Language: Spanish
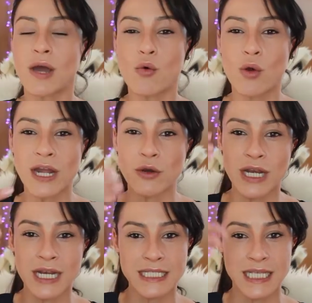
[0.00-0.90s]
agujero en
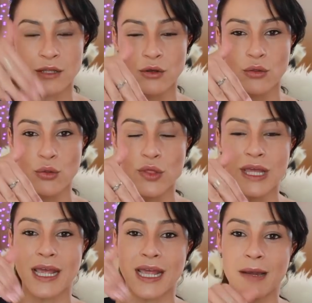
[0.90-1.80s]
el que se
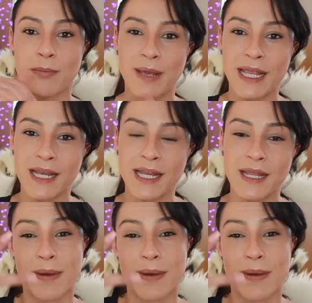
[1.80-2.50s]
introduce el peine